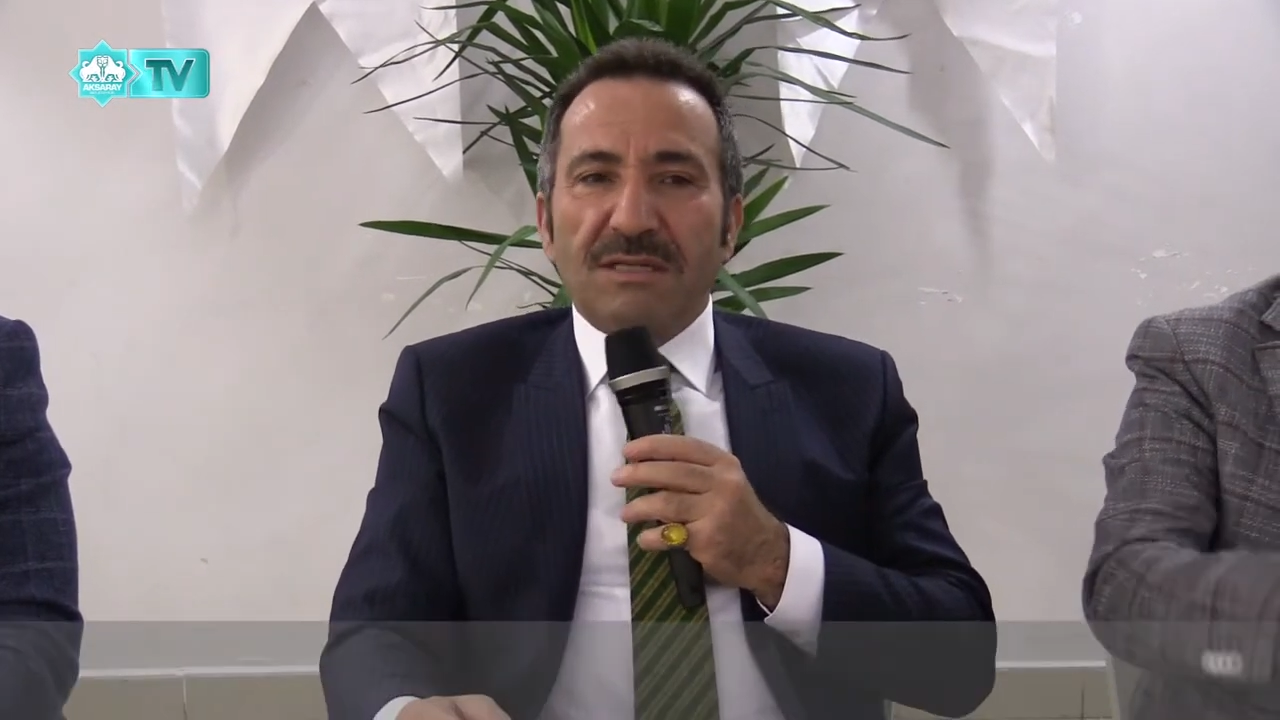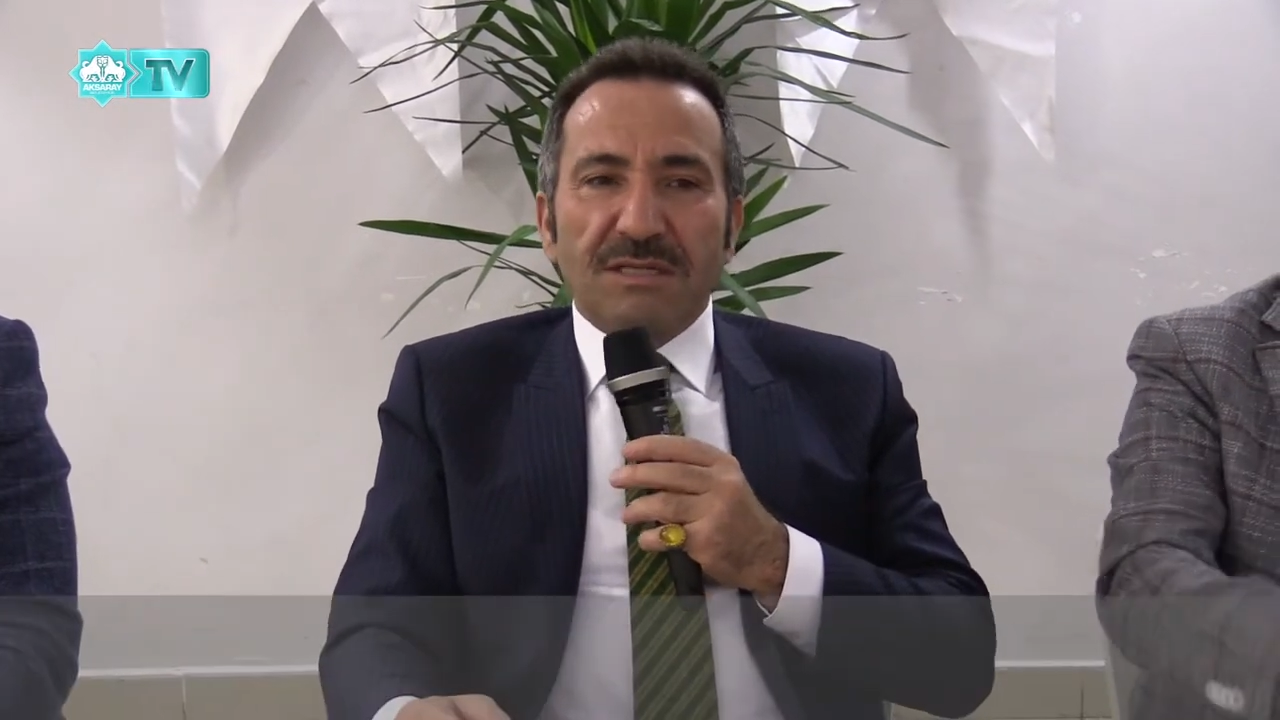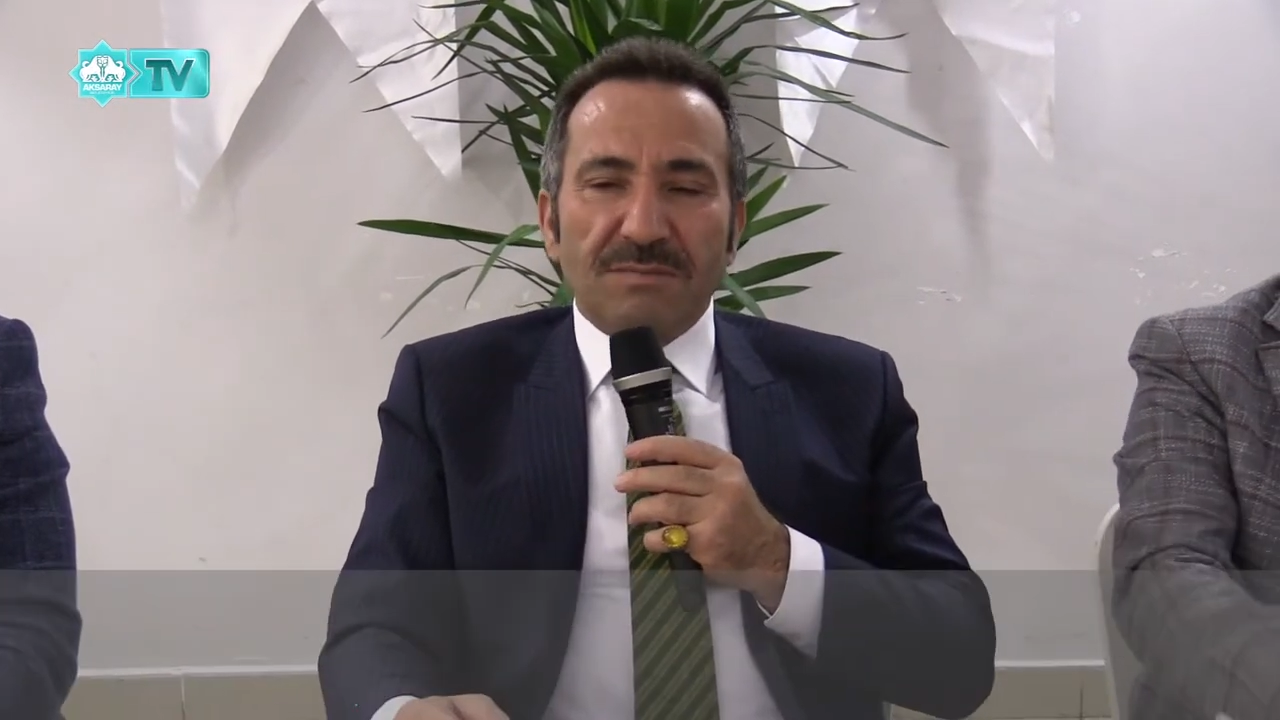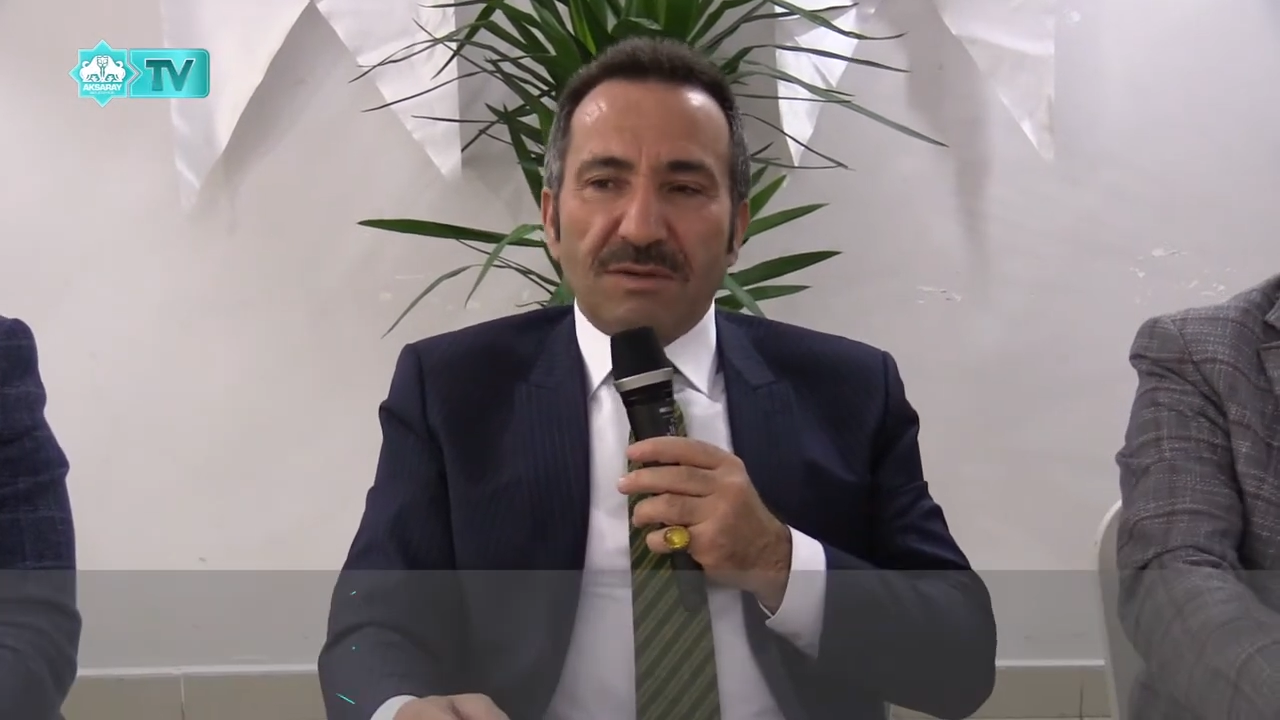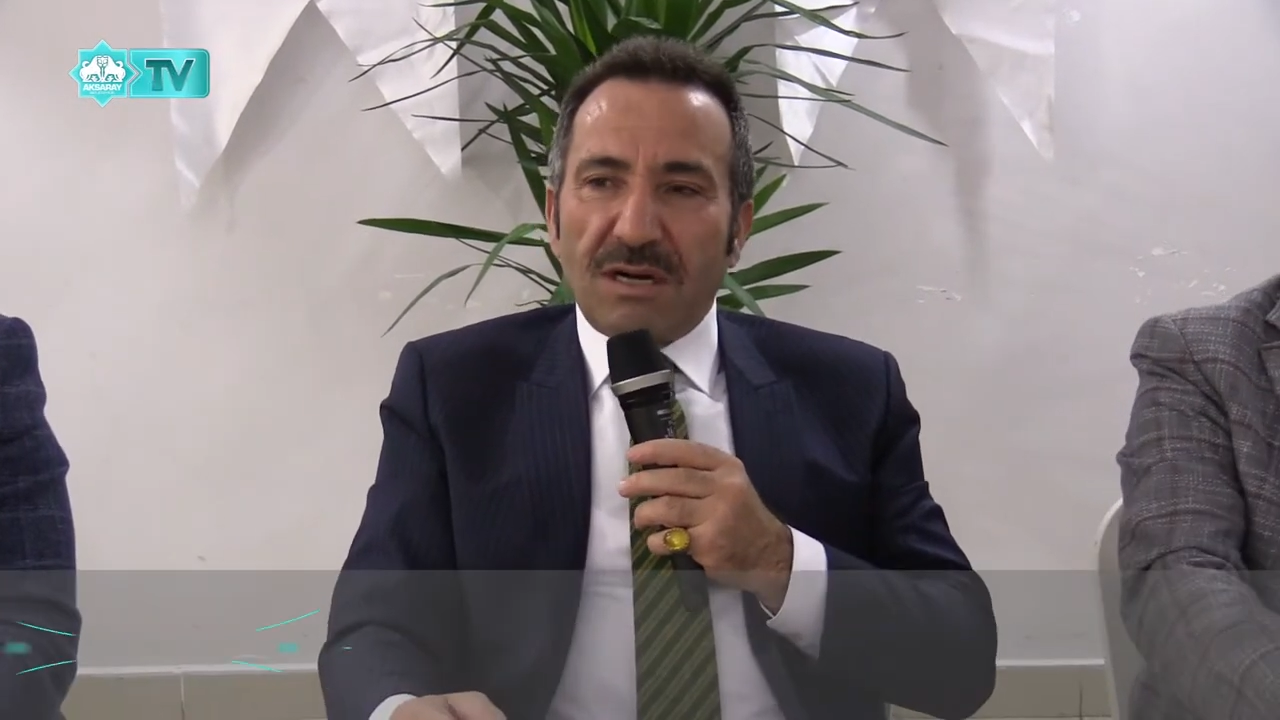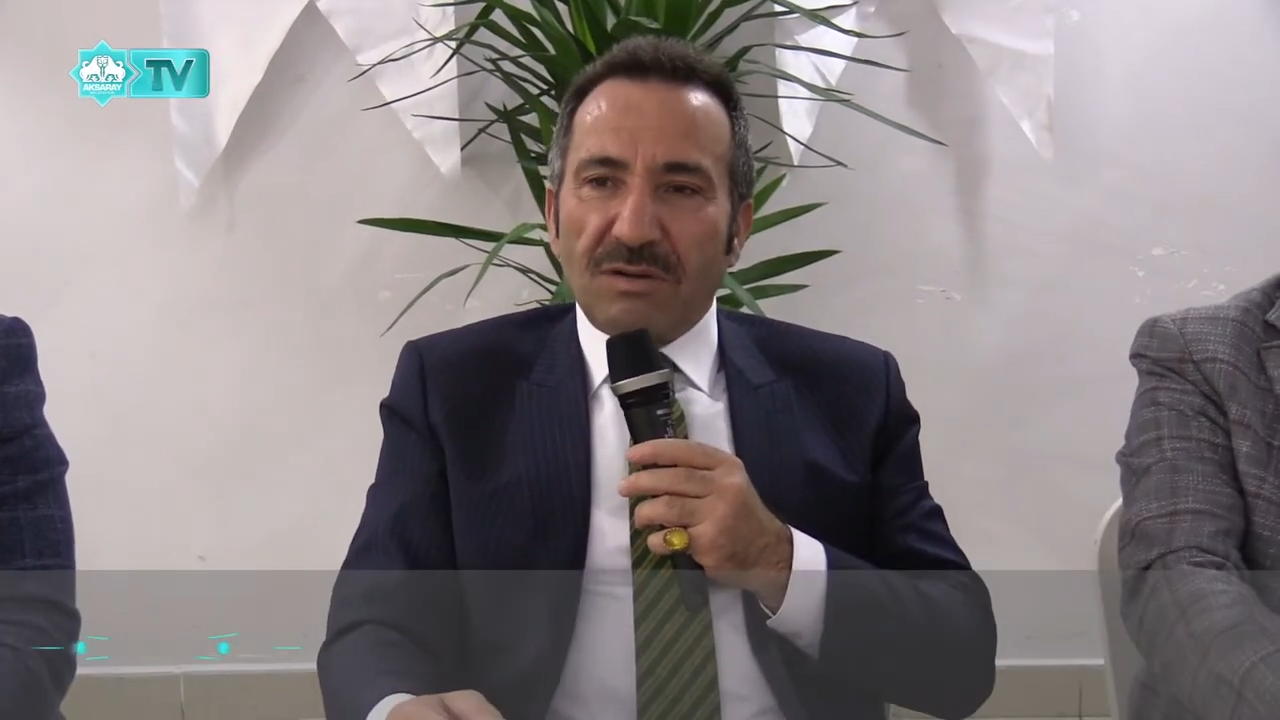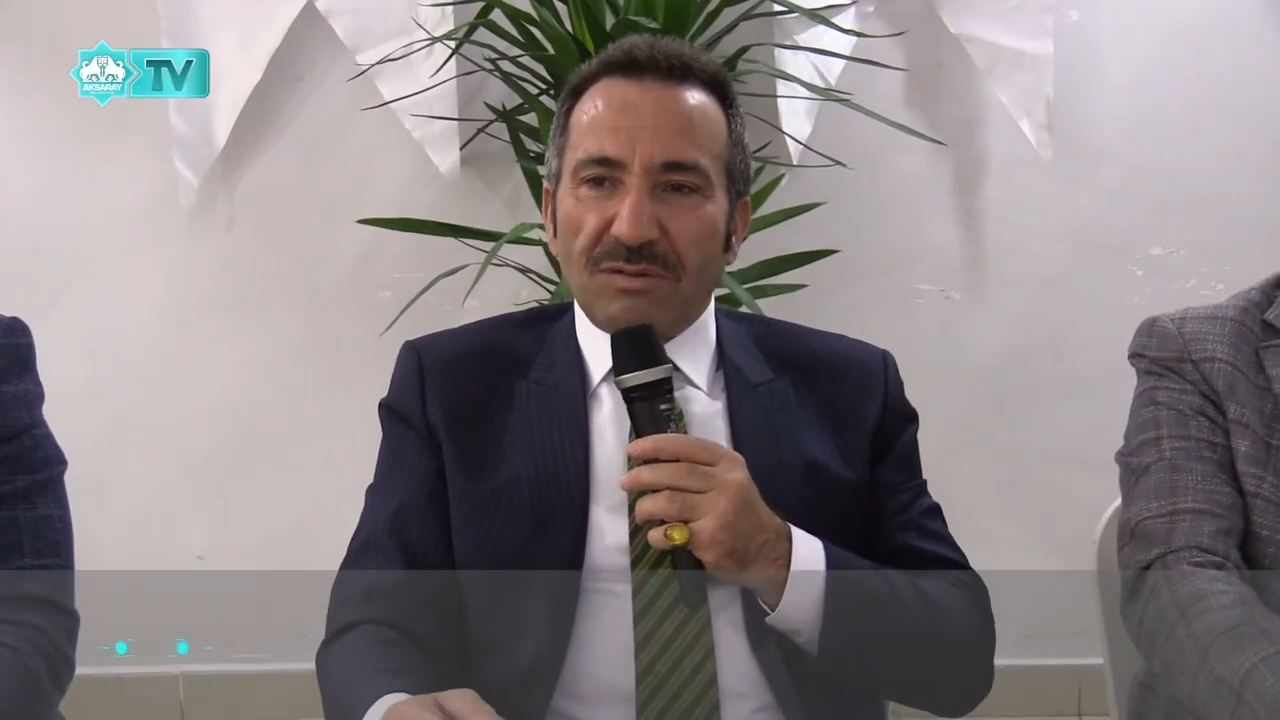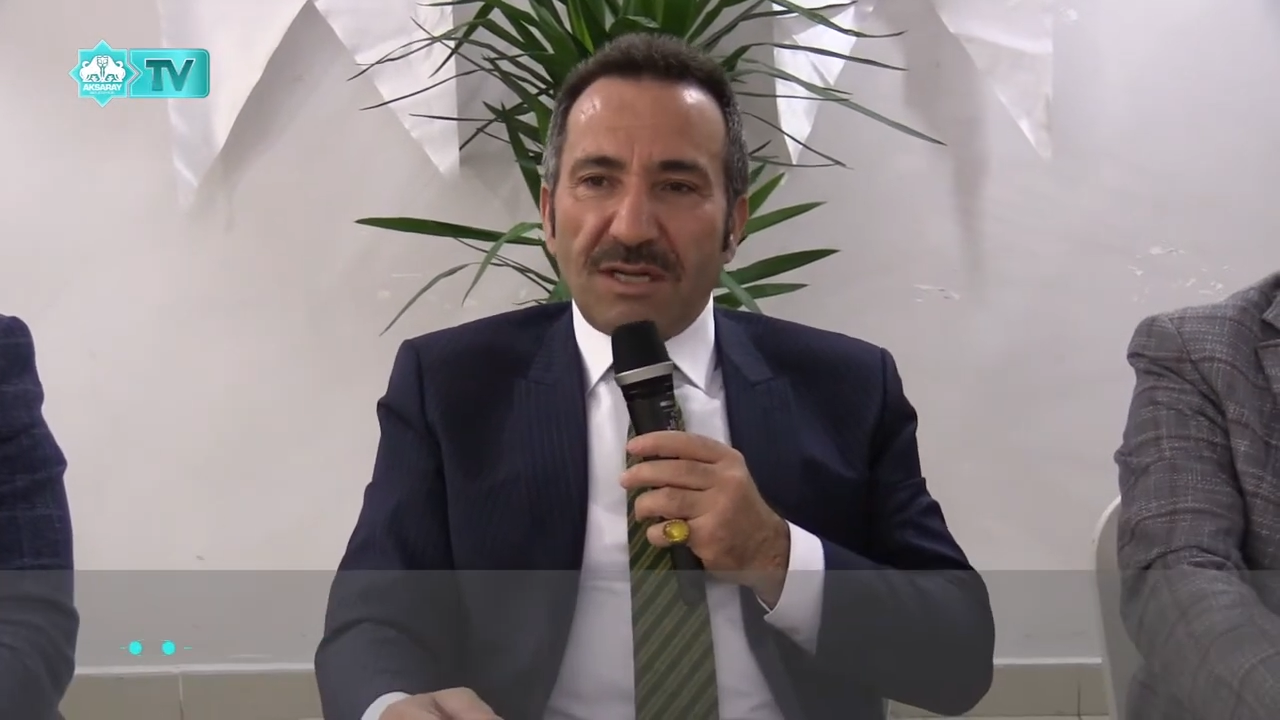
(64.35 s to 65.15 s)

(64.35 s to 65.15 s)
vatandaşa